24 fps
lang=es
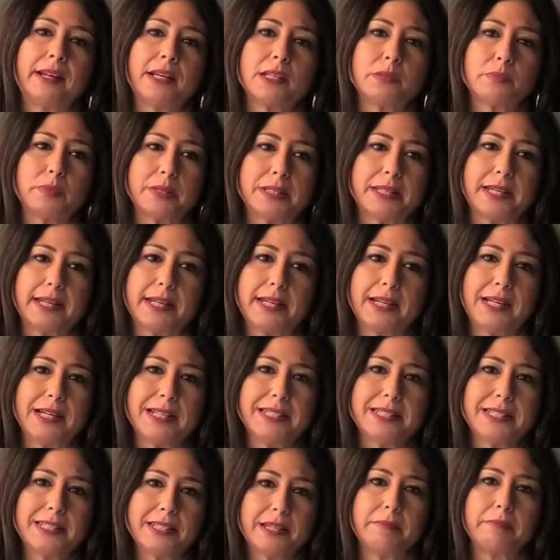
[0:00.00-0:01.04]
las
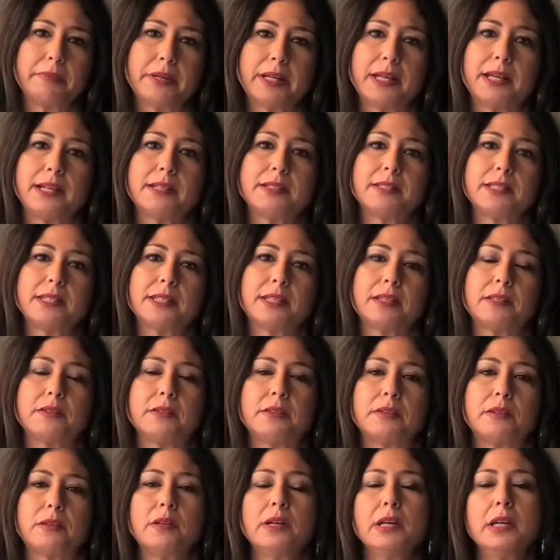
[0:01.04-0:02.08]
pasarelas siempre han
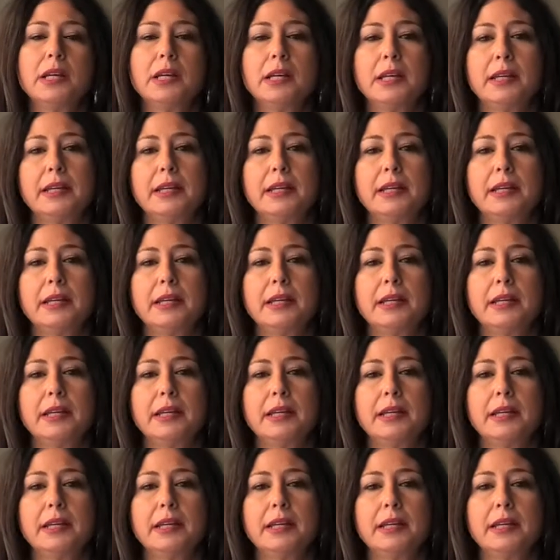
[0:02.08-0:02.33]
sido